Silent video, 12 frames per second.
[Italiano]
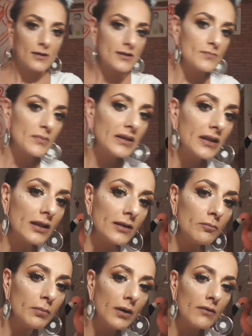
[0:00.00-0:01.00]
Aspettate
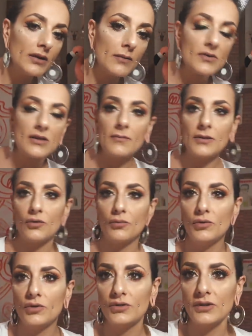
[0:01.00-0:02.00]
un po', vediamo se la metto
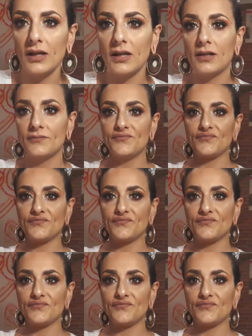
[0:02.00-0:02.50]
più lontana.